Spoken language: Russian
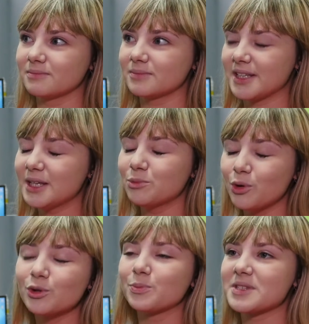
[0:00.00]
они
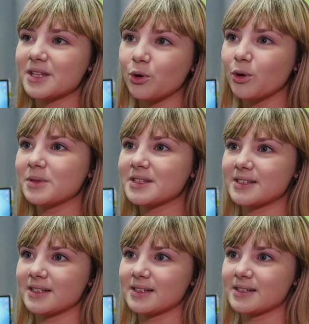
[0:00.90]
могут
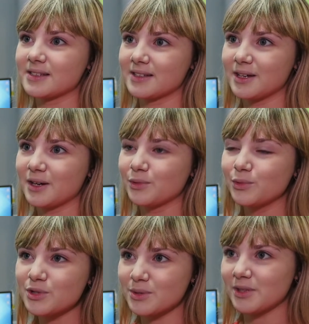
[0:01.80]
познакомиться с
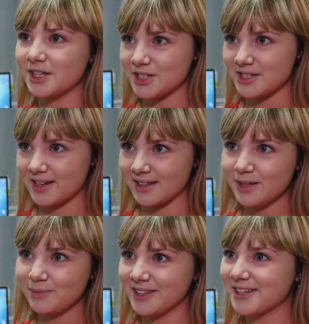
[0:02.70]
вузами нашей
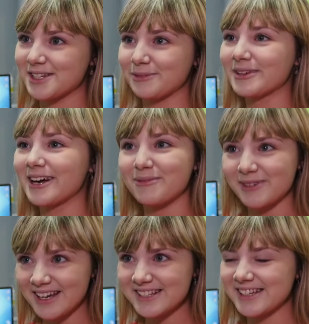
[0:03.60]
страны, понять их
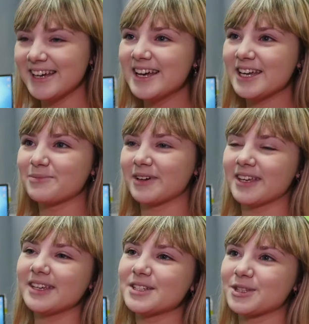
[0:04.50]
многообразие и
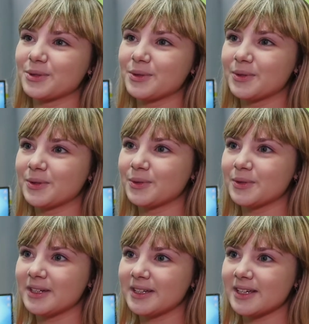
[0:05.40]
понять, что у
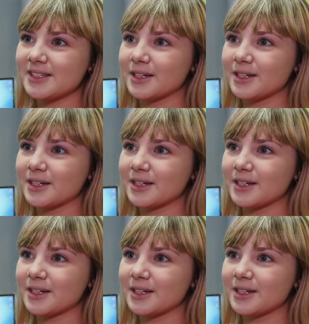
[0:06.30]
них есть